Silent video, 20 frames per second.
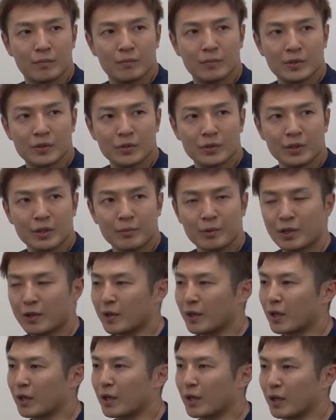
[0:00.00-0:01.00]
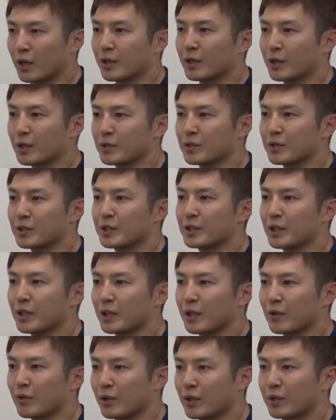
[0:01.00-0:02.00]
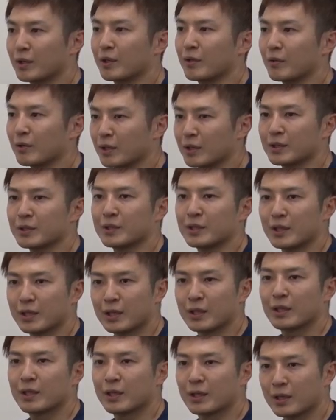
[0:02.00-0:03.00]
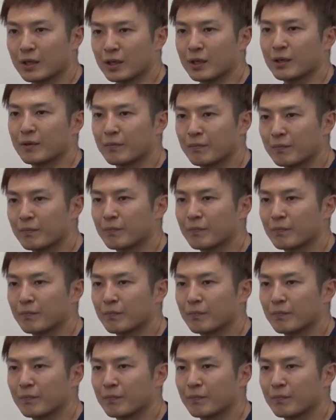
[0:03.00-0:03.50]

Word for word: まあ、そういった意味ではなんか相手がスイッチしてたんでっていう感じで、はい、